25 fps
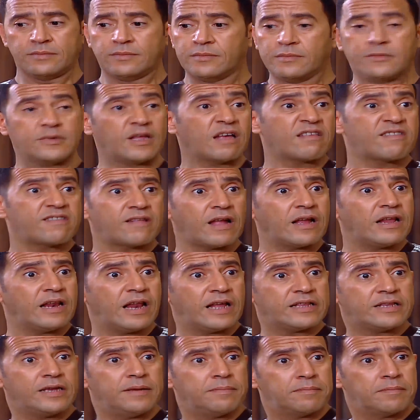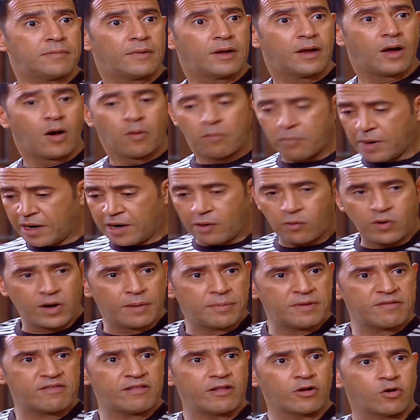ده ستايل قديم امال لو
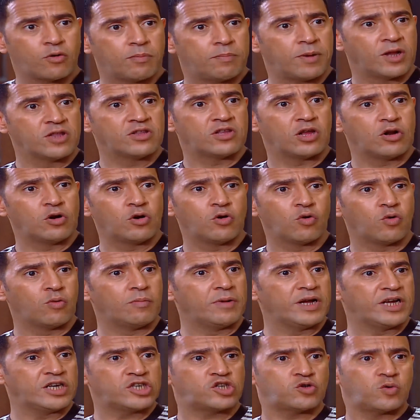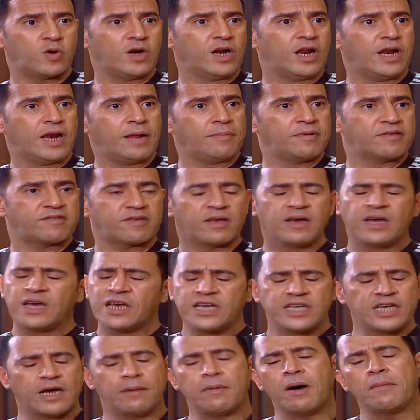لابس لك بنطلون قماش ولا لابس
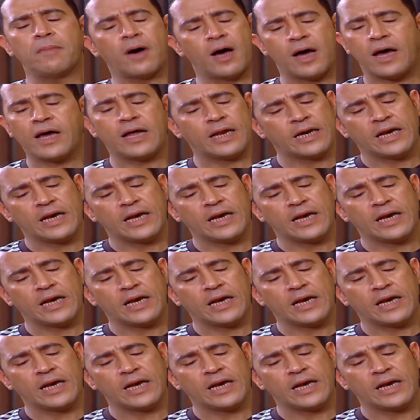يا ماما آه،